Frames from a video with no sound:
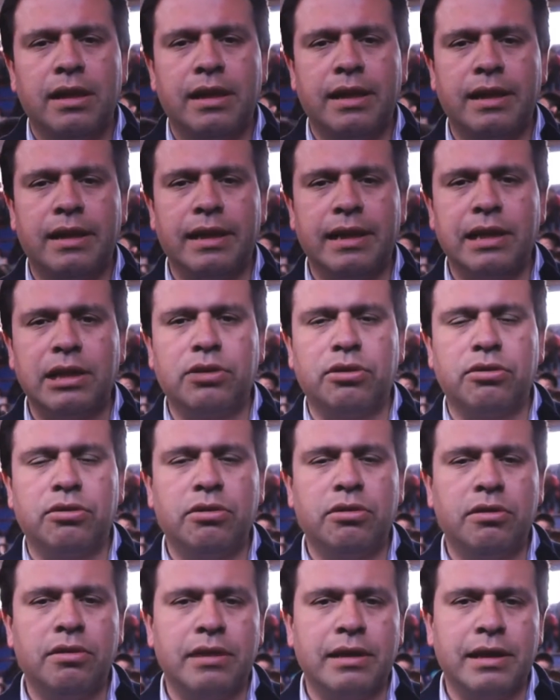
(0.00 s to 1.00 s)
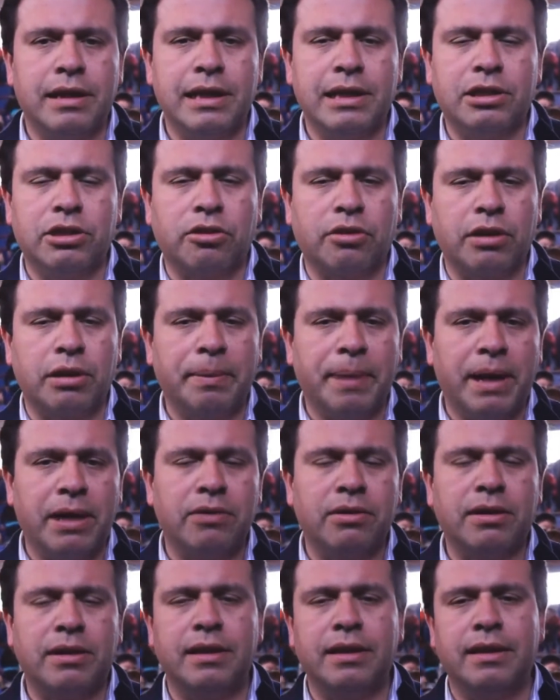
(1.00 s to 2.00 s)
eh, estos, estos
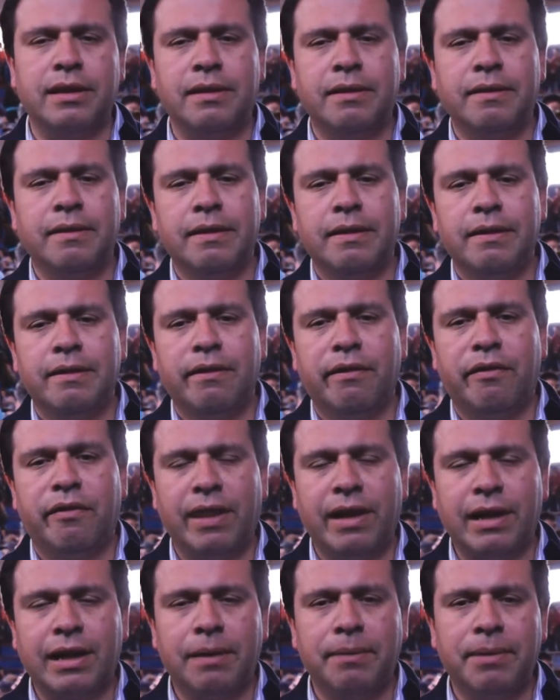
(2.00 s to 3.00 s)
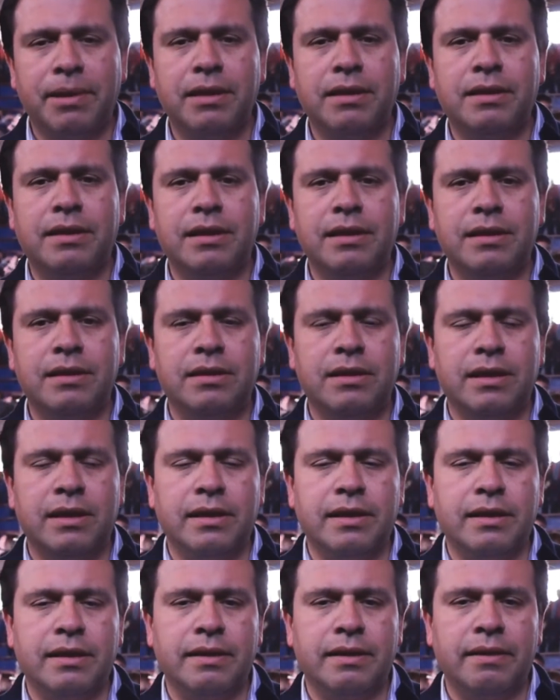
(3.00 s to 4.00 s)
reparos que francamente
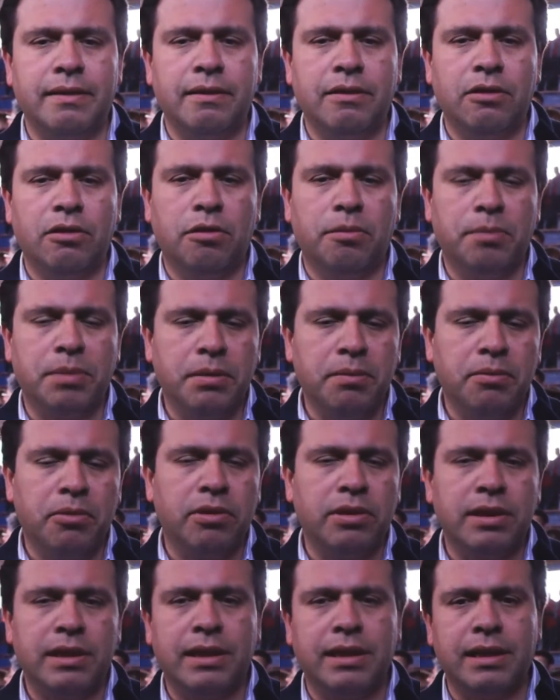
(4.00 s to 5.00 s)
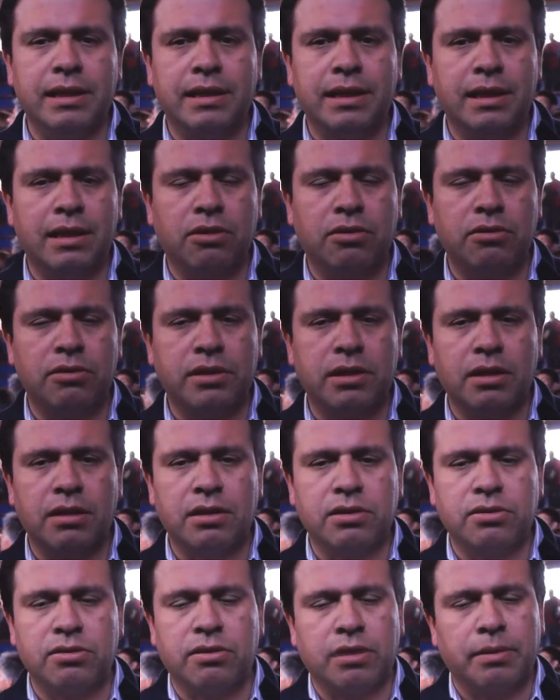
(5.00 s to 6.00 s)
eh, los mismos dirigentes han
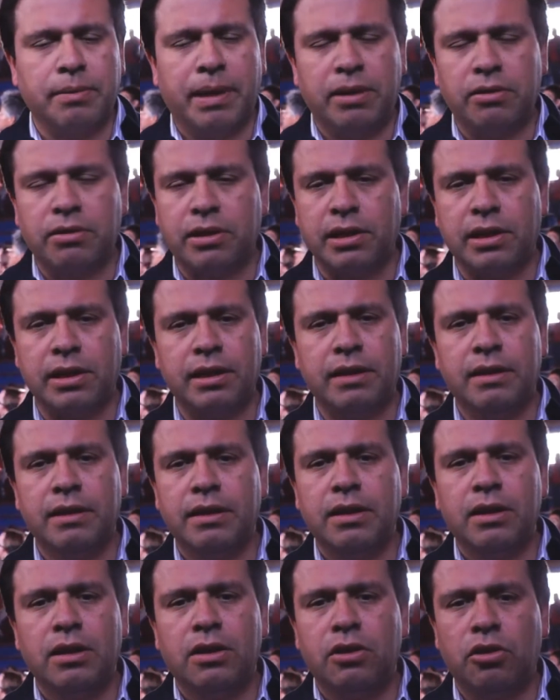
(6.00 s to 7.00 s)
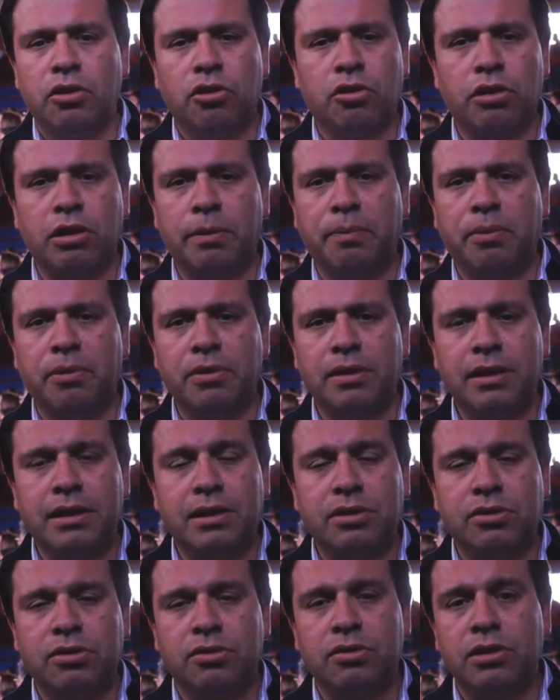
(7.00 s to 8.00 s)
encontrado que son reparos que no corresponden
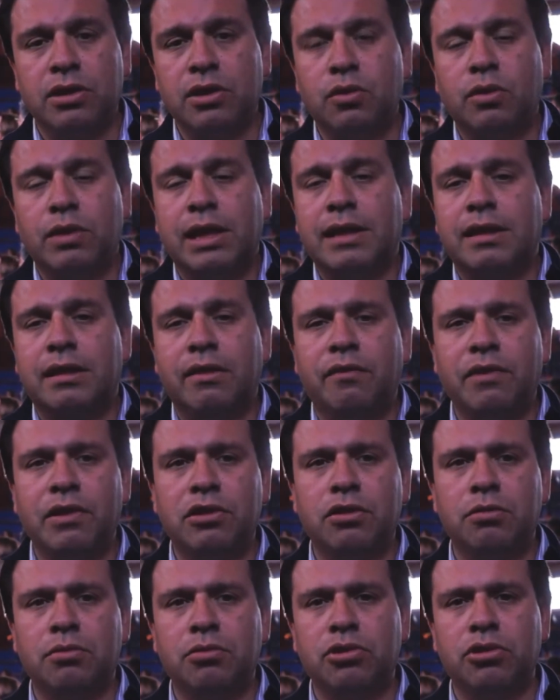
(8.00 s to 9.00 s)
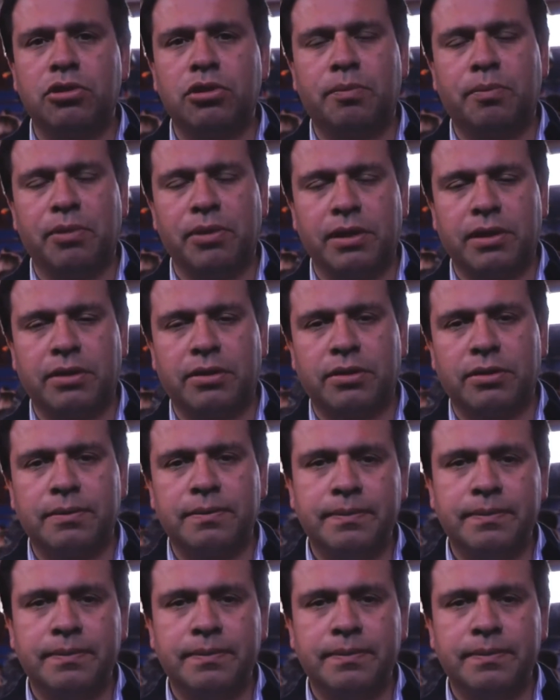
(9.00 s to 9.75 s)
y que son y nunca antes visto muchos de estos proyectos.